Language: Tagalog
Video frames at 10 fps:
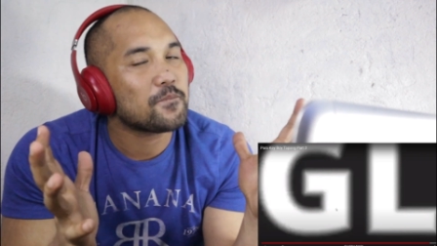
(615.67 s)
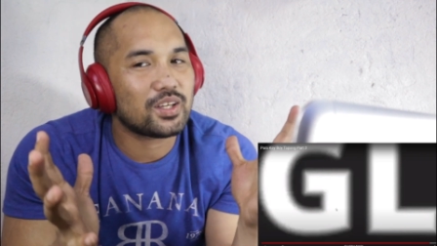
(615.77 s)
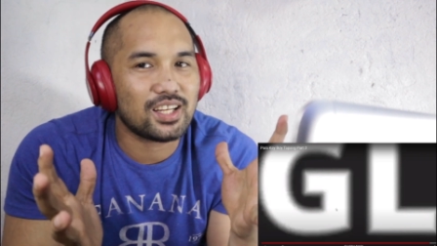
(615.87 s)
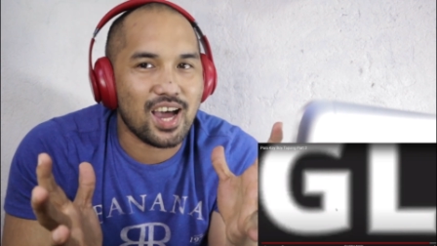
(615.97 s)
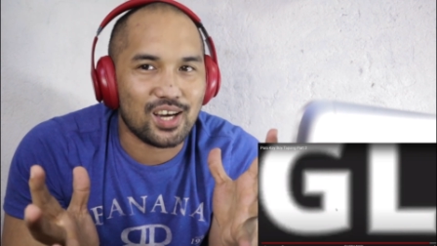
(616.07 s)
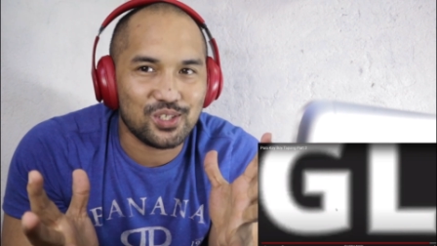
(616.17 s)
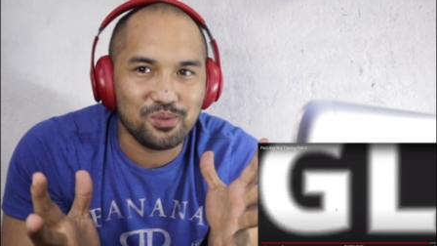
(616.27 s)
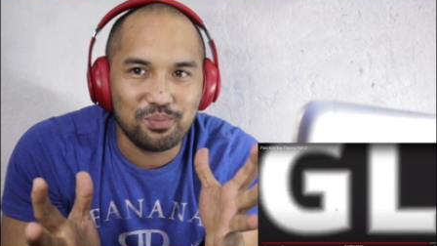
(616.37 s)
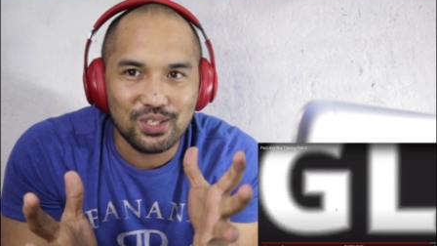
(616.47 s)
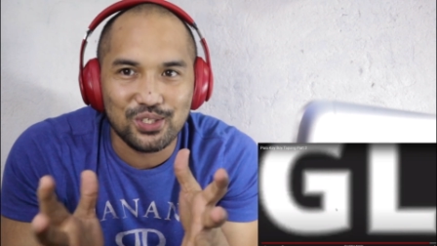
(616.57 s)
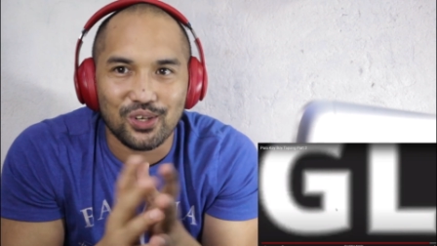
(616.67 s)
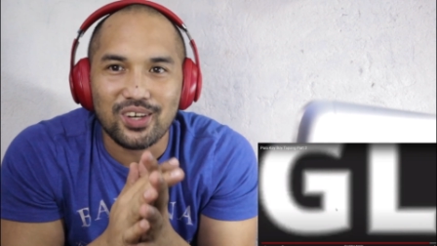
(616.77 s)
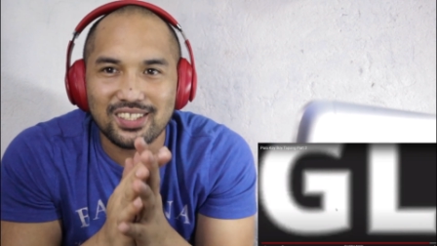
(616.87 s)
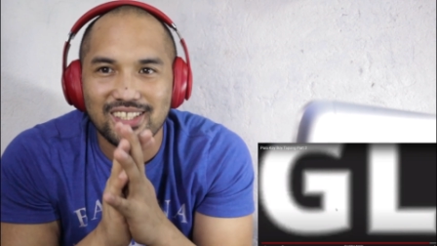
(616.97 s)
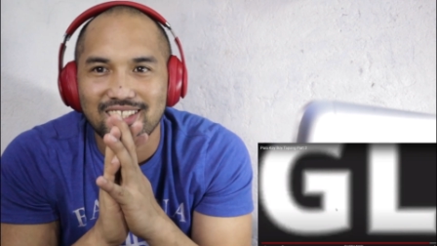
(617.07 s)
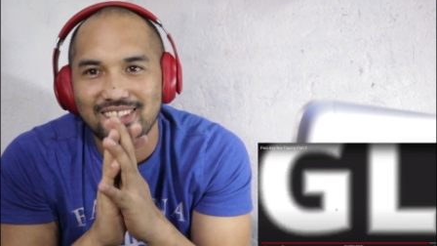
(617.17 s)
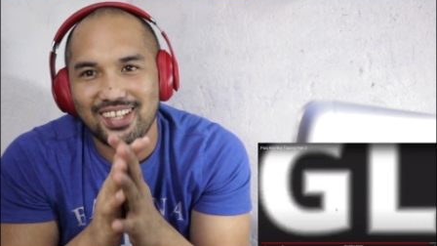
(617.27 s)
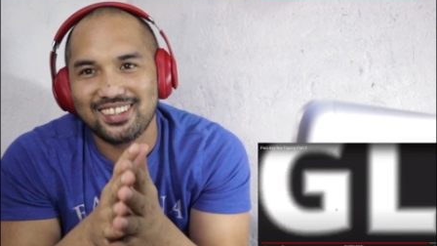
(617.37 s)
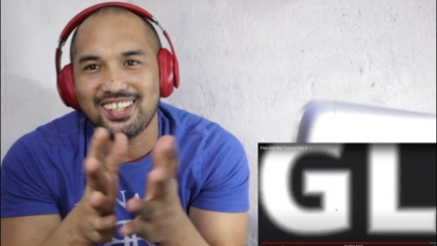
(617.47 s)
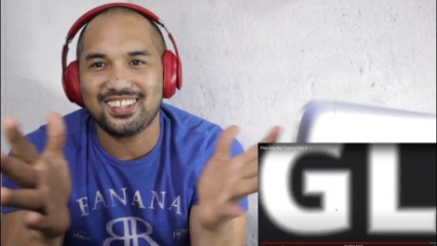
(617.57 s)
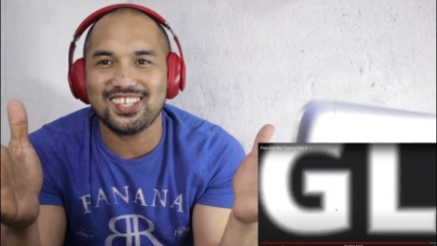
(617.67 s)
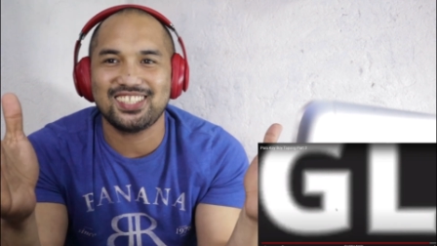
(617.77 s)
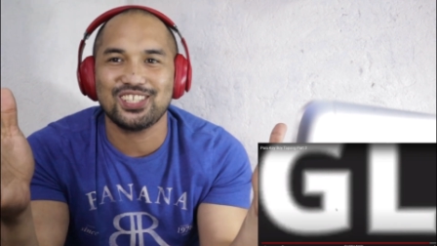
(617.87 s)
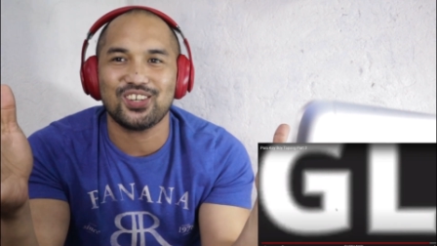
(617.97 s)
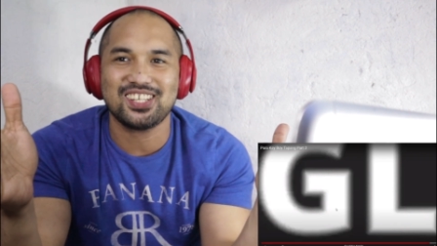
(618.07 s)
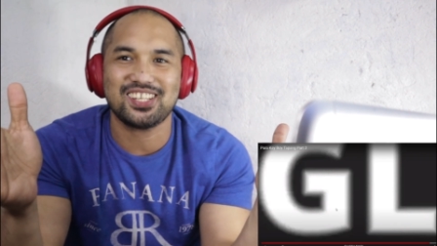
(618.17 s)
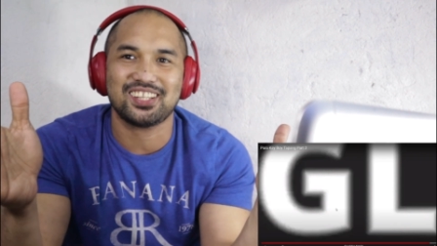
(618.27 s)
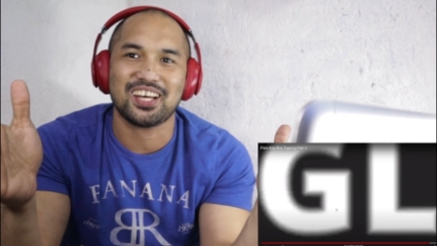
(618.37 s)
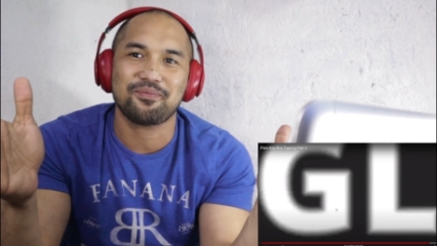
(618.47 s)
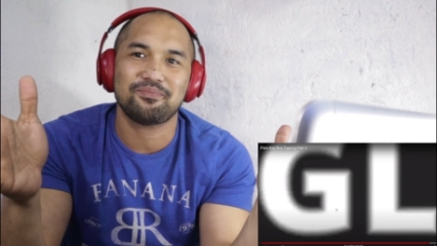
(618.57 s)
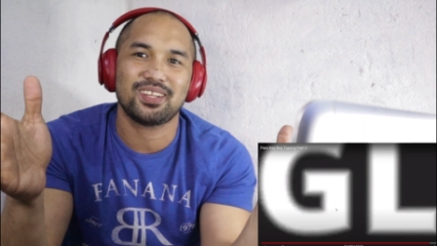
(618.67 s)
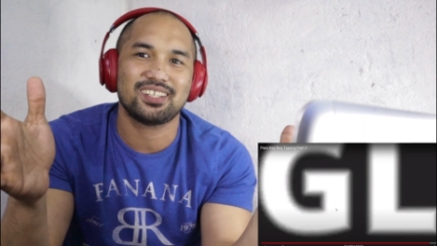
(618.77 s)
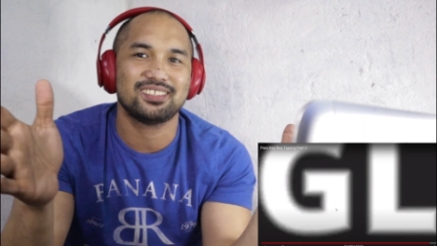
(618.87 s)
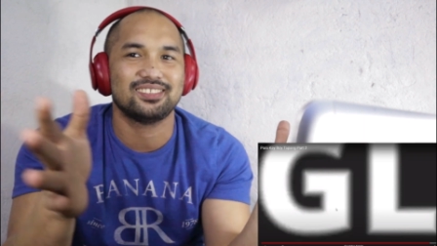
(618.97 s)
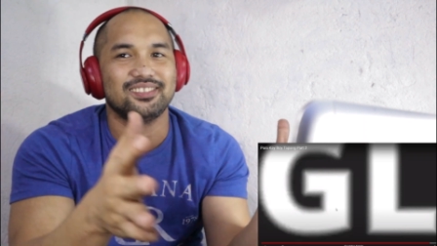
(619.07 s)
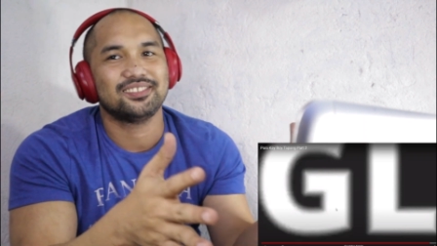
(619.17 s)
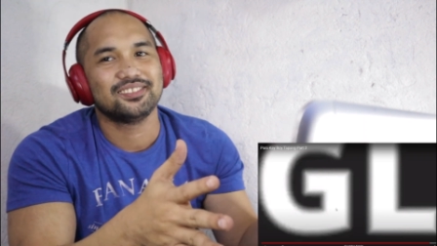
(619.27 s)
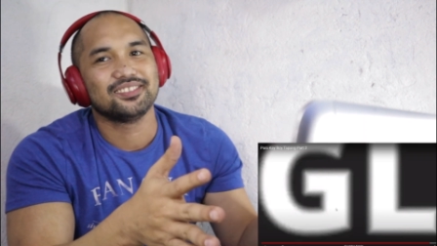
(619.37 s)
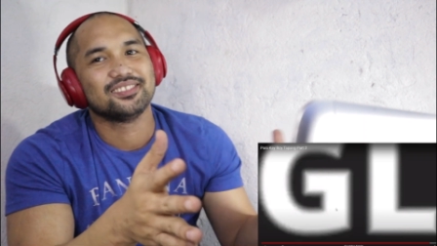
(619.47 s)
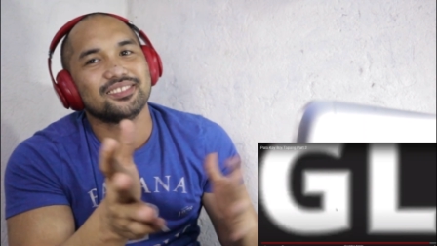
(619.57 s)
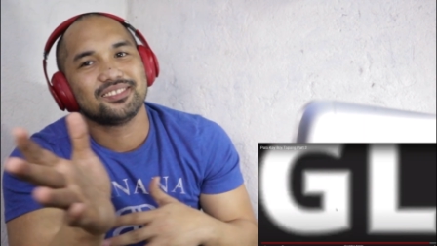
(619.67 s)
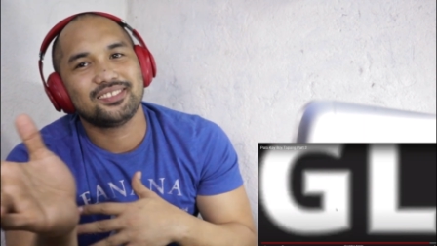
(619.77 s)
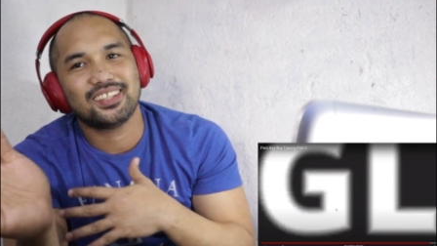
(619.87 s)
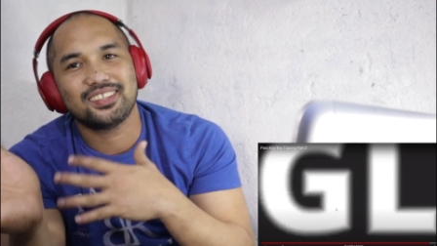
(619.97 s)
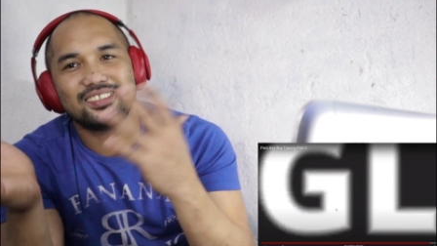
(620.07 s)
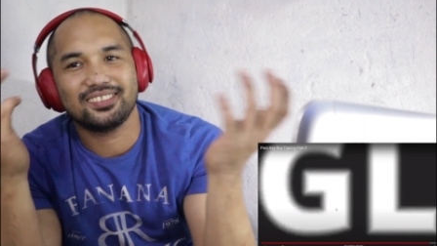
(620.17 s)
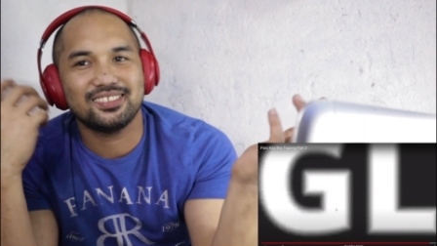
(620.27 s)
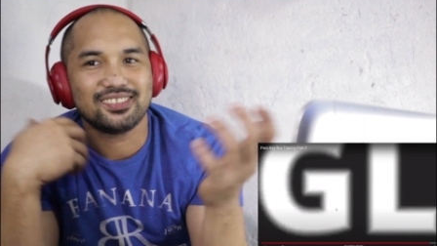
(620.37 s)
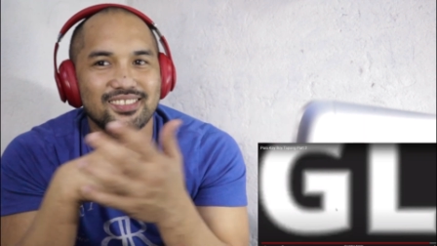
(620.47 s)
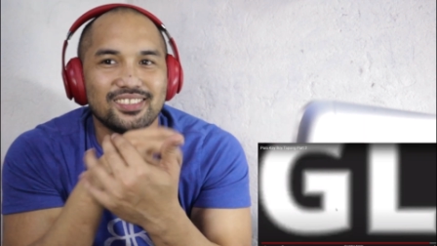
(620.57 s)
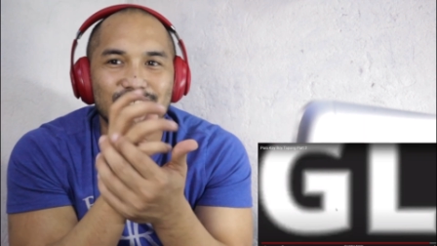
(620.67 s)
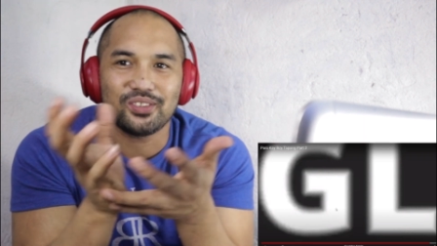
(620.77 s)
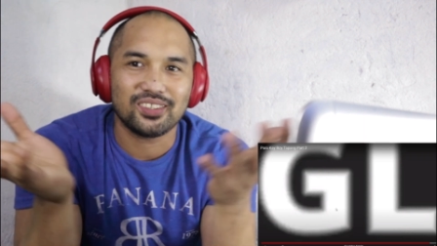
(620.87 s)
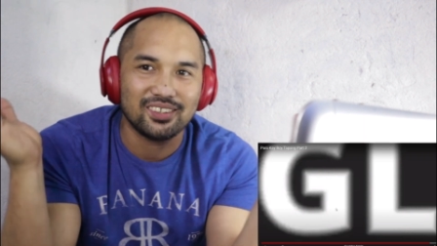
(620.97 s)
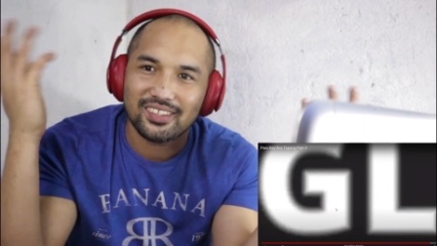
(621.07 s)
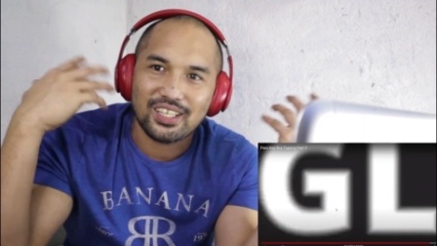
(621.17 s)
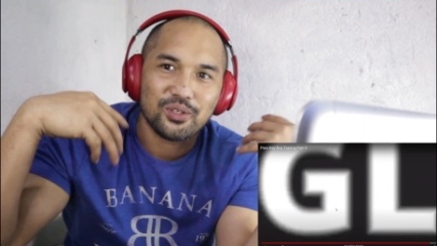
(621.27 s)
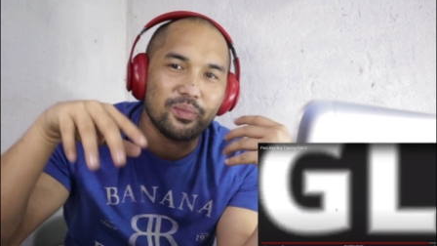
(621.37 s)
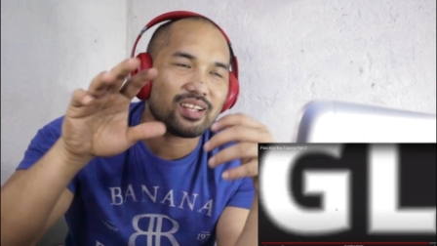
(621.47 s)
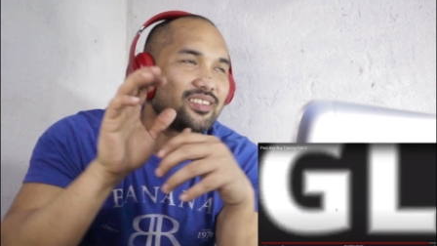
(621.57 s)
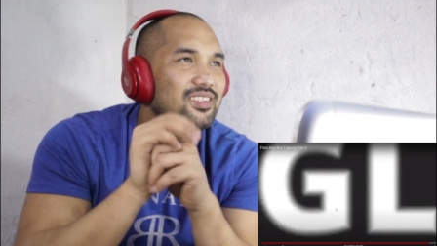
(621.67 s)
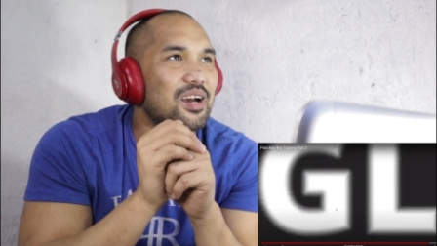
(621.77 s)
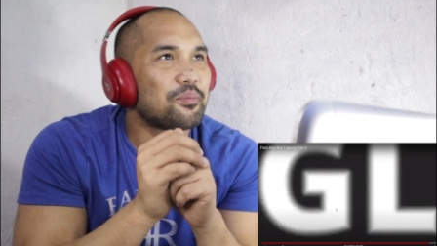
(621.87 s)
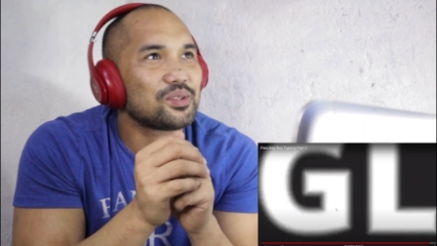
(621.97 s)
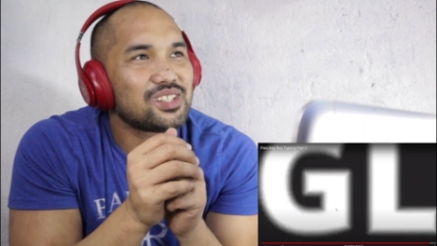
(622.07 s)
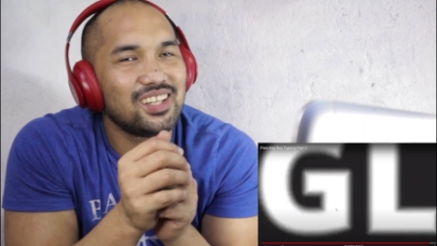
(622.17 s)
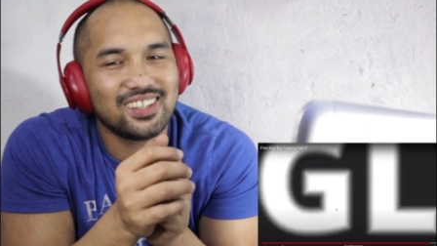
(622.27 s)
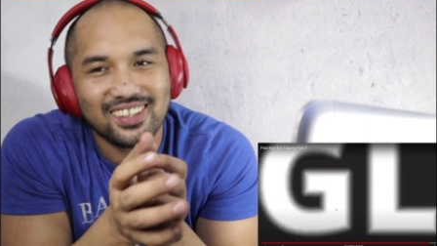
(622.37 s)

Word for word: nag-reaction video ko kasi nagte-testing ako ng setup ng ng kung ano man. Tapos,